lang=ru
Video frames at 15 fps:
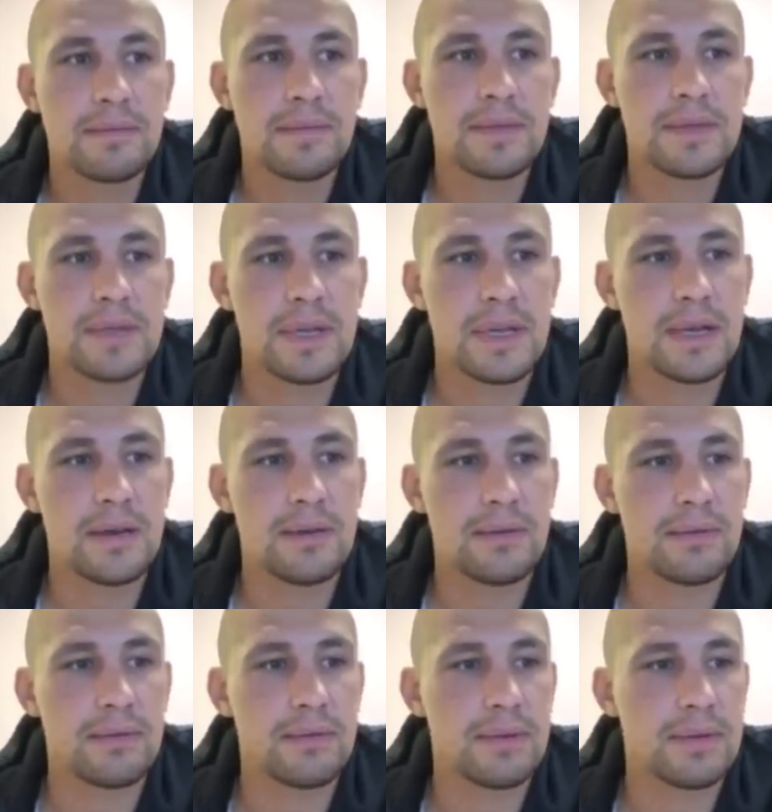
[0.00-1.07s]
не
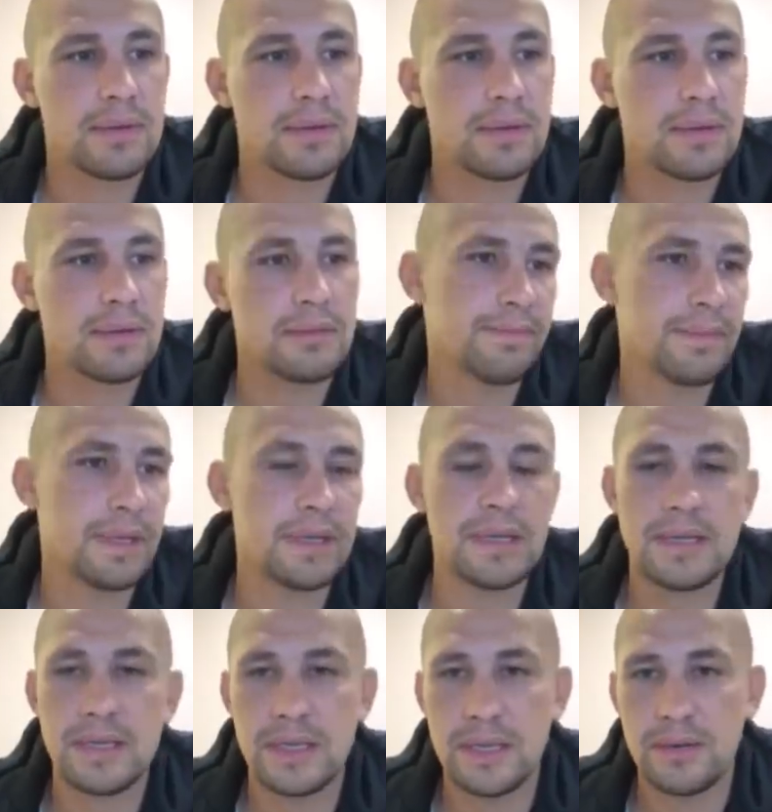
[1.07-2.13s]
знаю, это, это
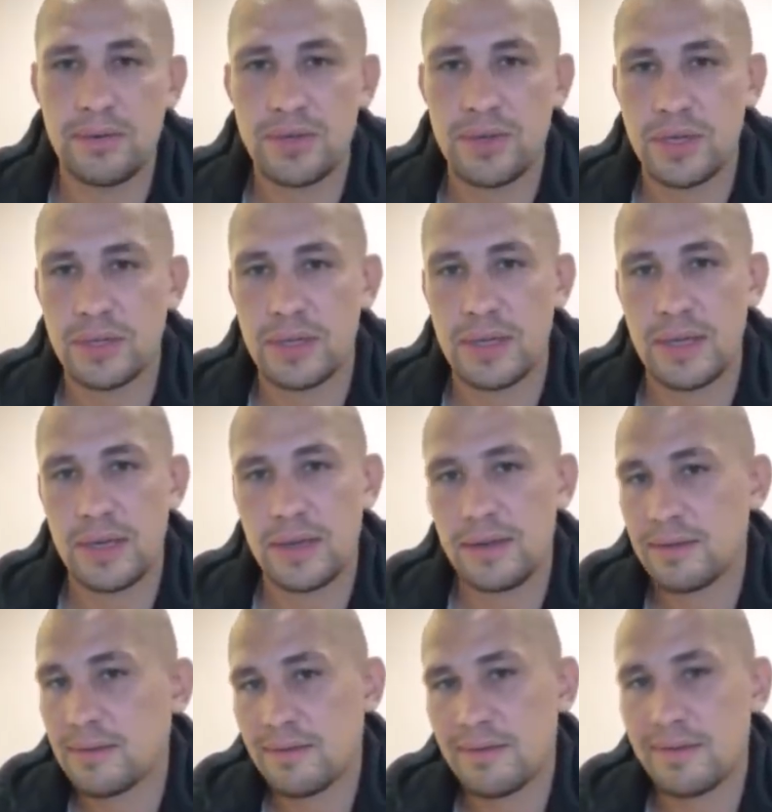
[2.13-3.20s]
не девушка тогда,
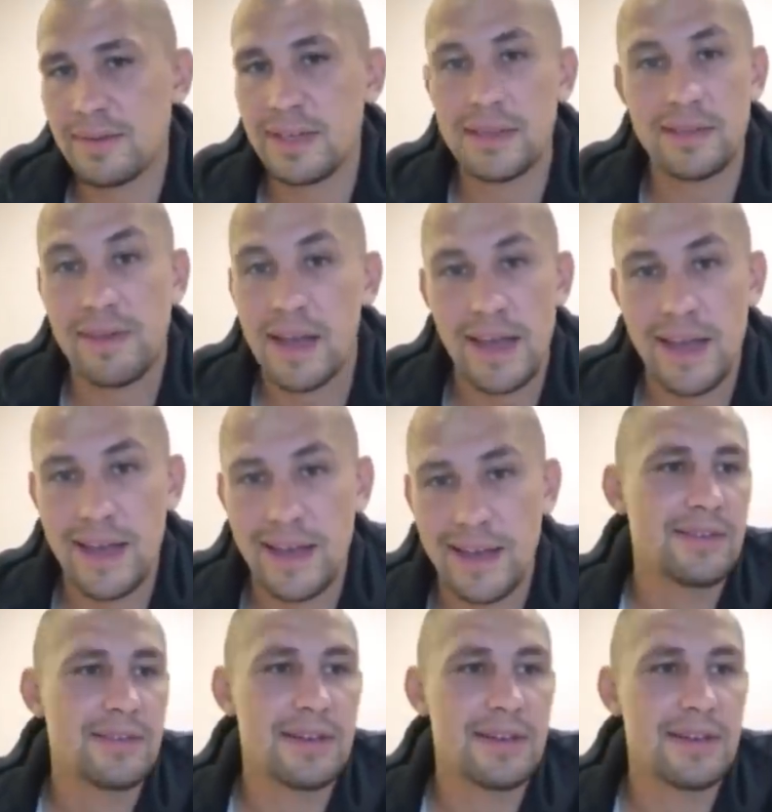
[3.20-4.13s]
не твоя.